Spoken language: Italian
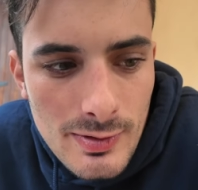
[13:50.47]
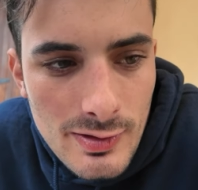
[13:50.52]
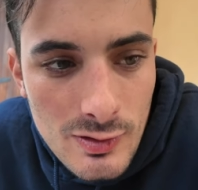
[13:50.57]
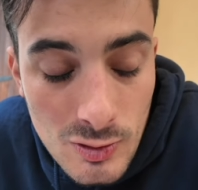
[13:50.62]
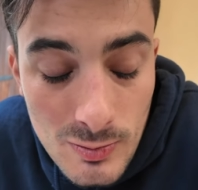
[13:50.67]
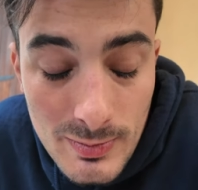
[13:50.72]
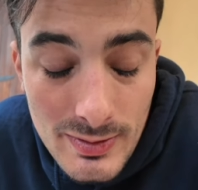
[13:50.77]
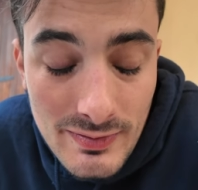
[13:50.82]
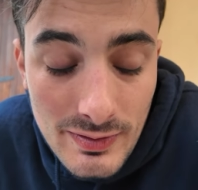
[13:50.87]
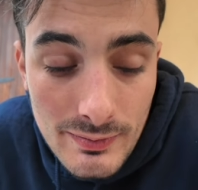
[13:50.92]

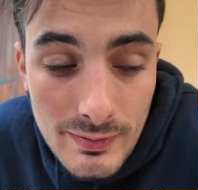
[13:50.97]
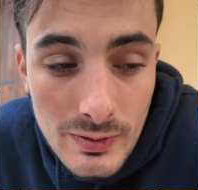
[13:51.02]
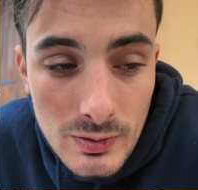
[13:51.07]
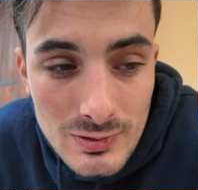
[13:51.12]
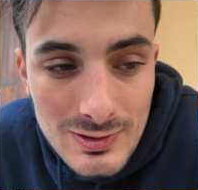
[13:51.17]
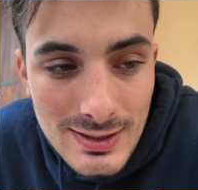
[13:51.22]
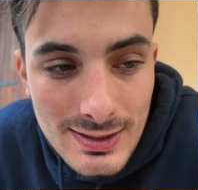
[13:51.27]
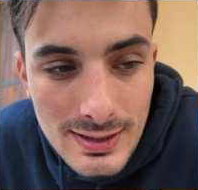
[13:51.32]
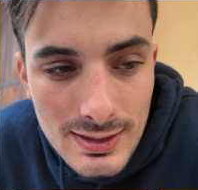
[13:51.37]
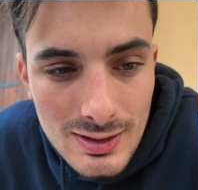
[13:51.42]
come vi avevo
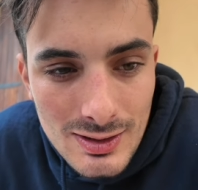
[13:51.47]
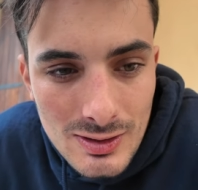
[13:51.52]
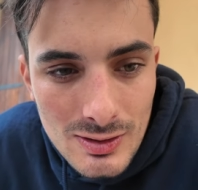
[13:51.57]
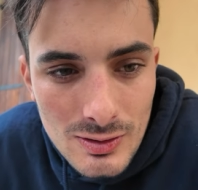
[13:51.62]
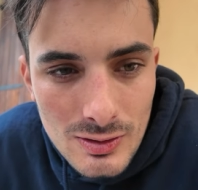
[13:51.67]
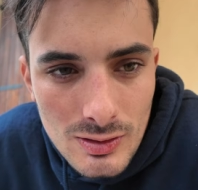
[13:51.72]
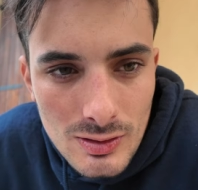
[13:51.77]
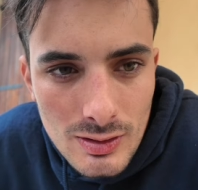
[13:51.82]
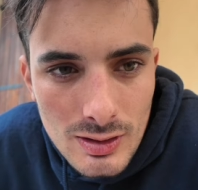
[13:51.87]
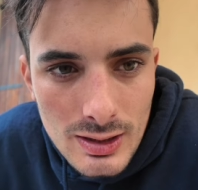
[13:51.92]
già
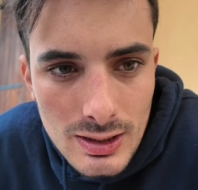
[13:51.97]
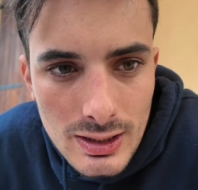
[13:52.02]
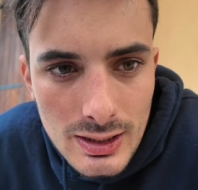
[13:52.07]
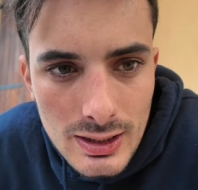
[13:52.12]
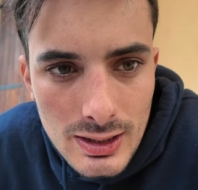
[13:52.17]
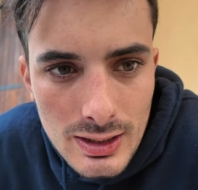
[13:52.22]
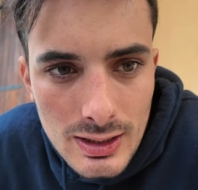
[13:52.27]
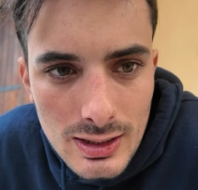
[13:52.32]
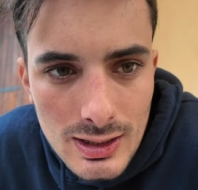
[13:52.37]
detto eh,